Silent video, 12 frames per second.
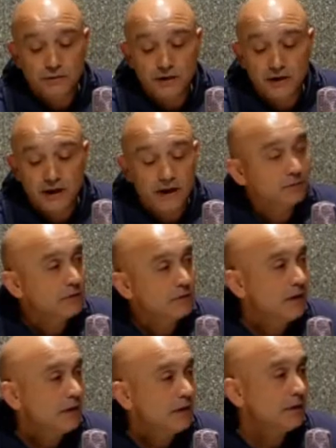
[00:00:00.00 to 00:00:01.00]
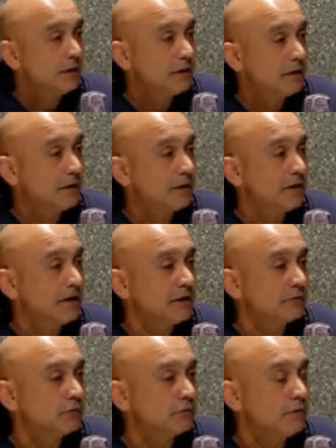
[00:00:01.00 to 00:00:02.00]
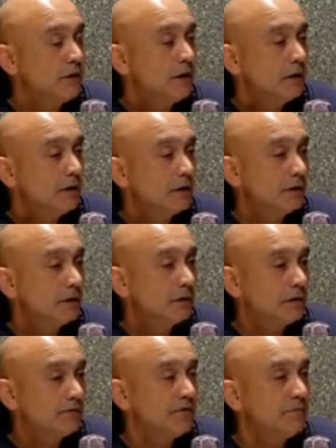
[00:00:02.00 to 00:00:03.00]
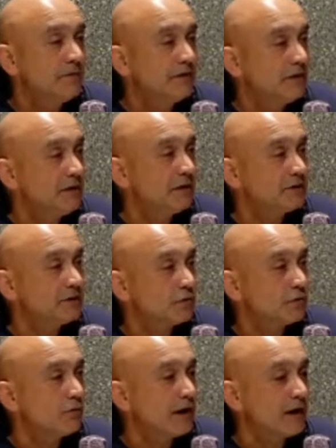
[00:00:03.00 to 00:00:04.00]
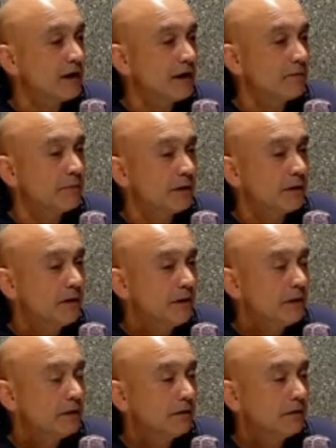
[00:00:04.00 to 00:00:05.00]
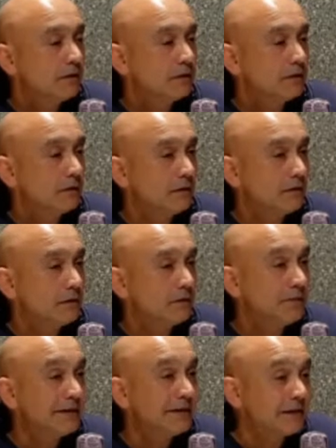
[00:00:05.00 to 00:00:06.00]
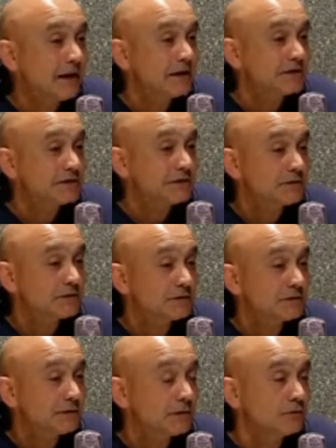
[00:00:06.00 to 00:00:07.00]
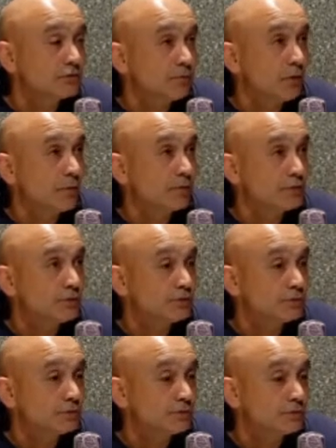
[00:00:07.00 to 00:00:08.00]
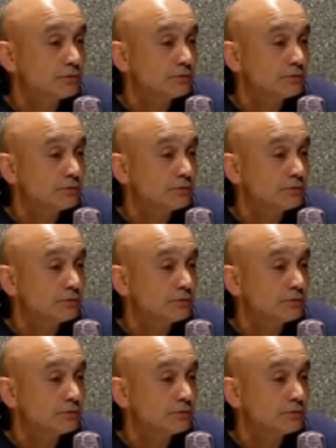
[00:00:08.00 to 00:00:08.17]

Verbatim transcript: ao voluntariado, eh, criando, eh, enfim, medidas com a Câmara eh, e vantagens que os próprios